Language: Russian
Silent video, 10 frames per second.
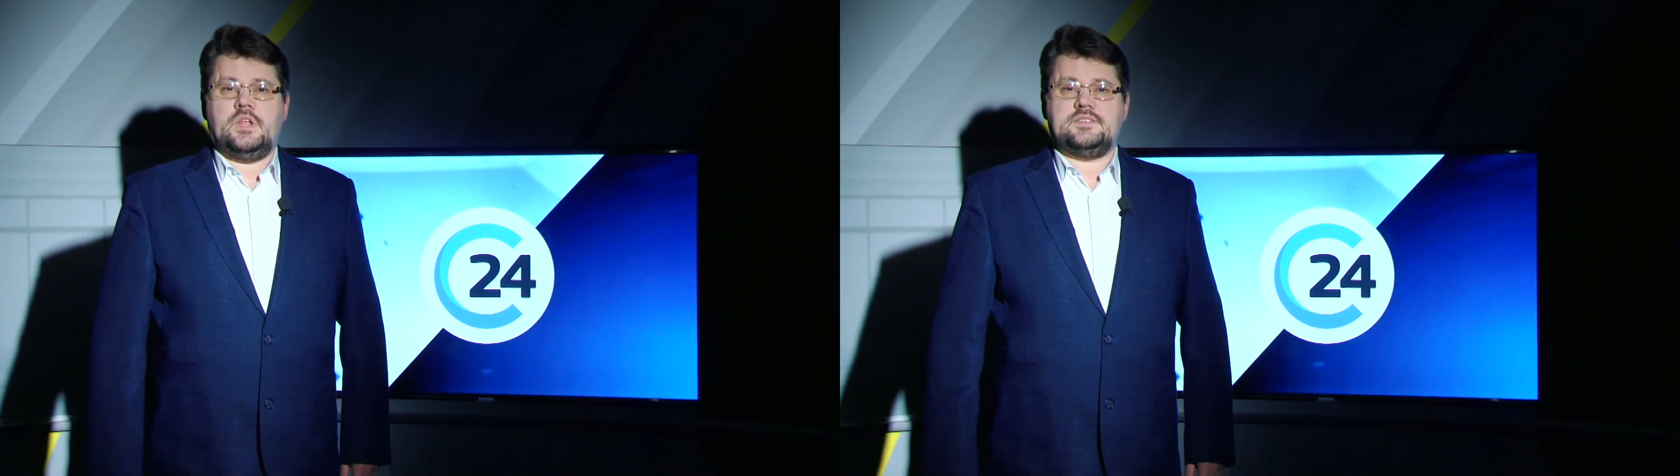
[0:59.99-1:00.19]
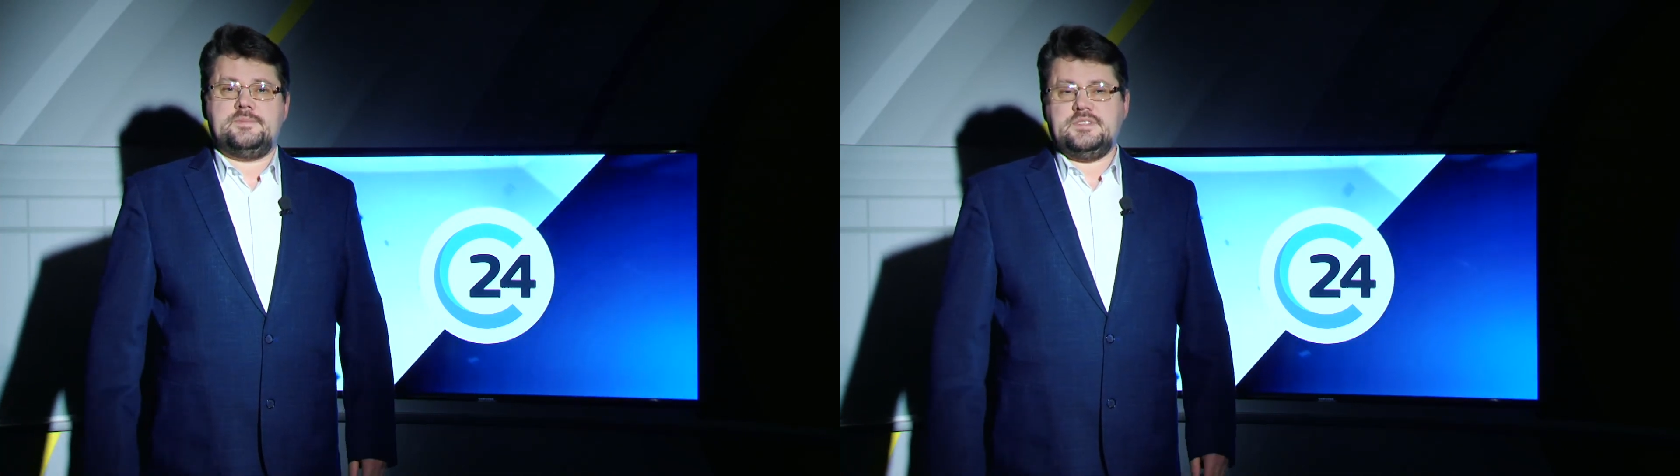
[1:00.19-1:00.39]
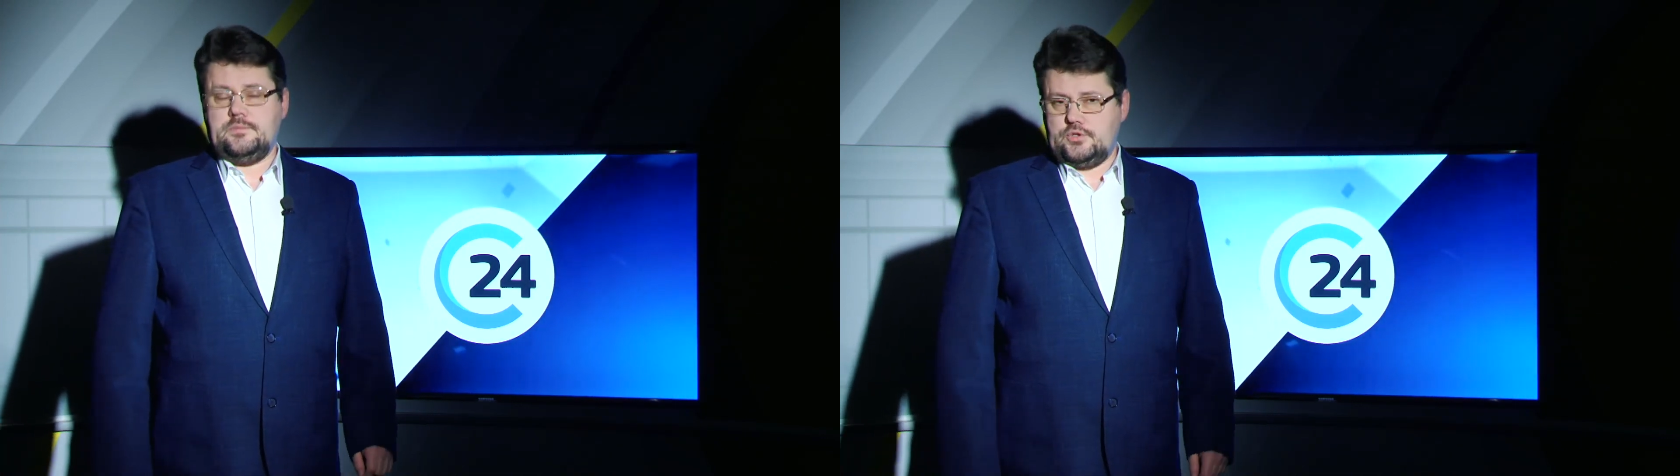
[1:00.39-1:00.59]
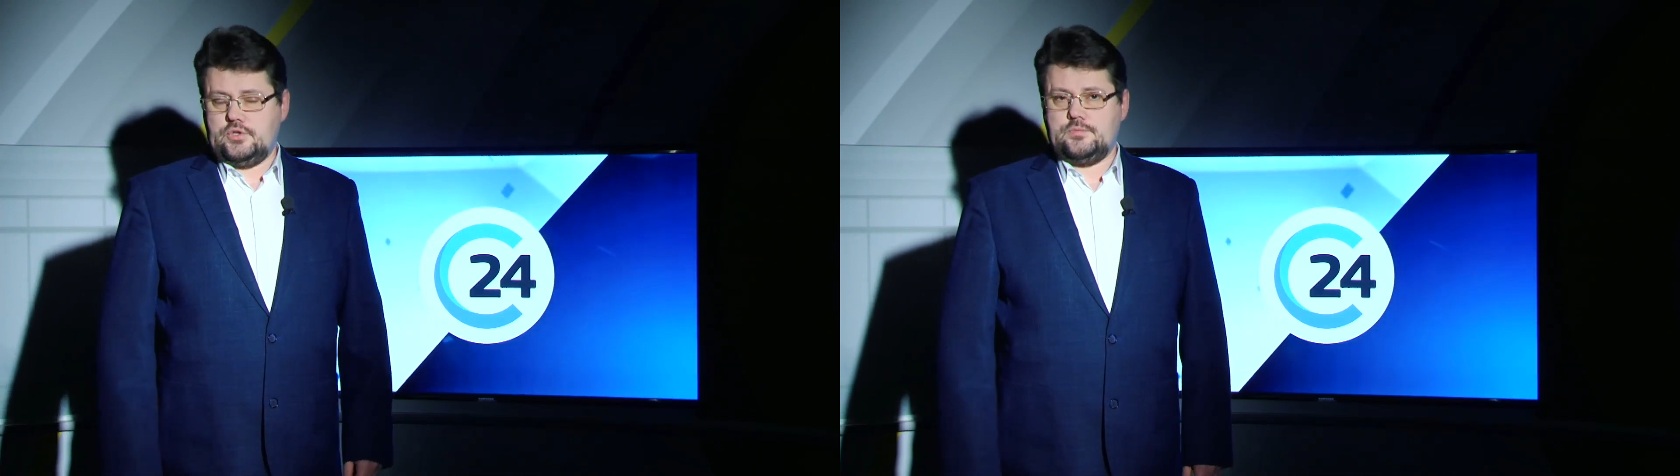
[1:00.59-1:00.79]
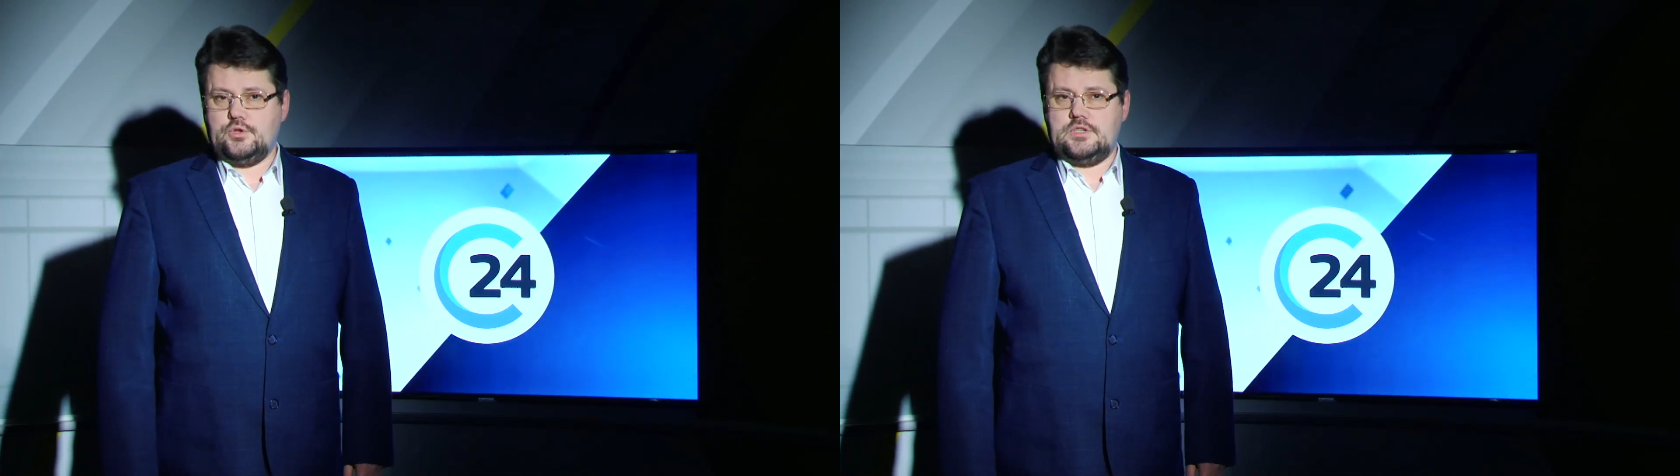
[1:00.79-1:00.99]
Спасибо,
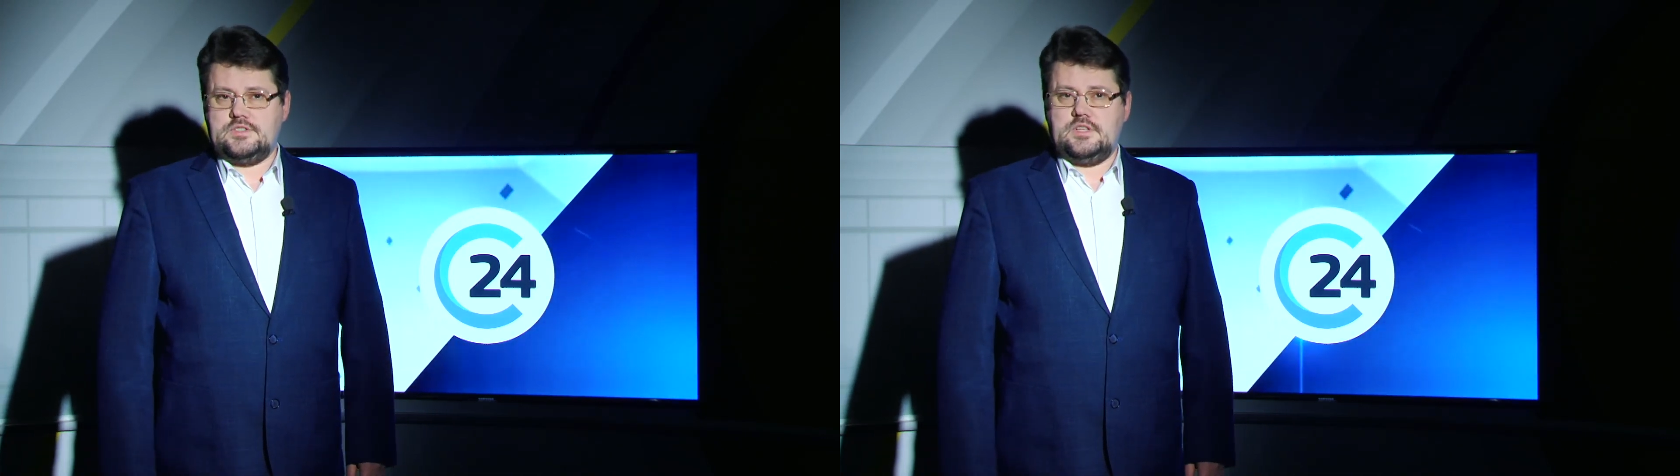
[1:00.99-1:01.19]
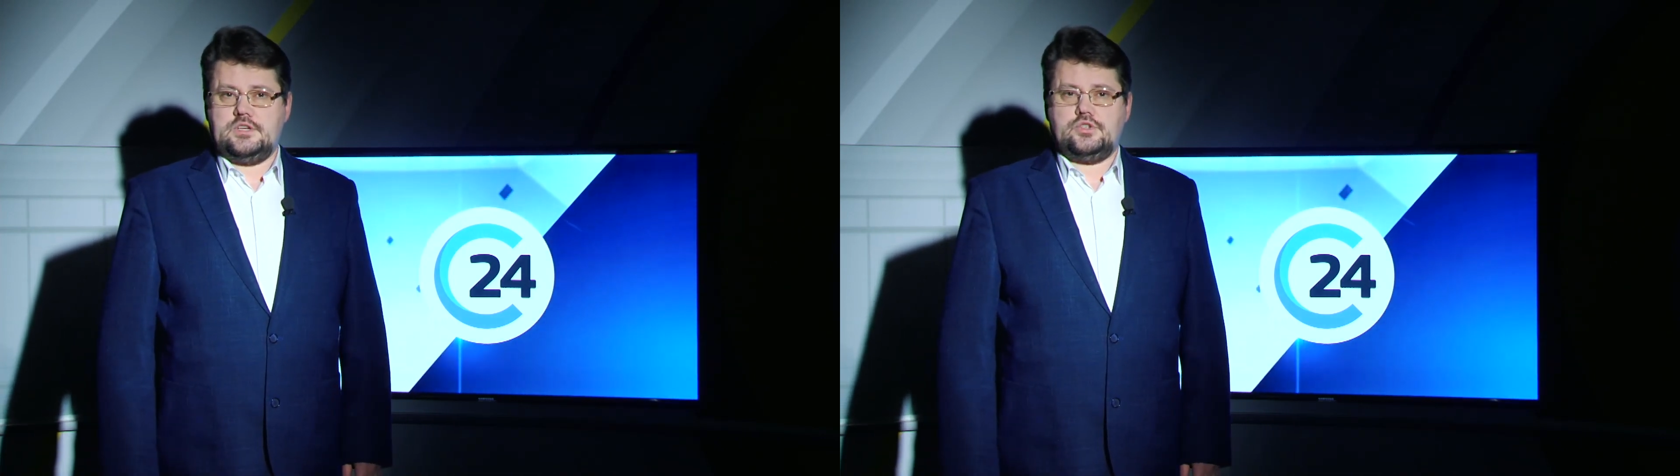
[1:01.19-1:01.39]
что смотрите наши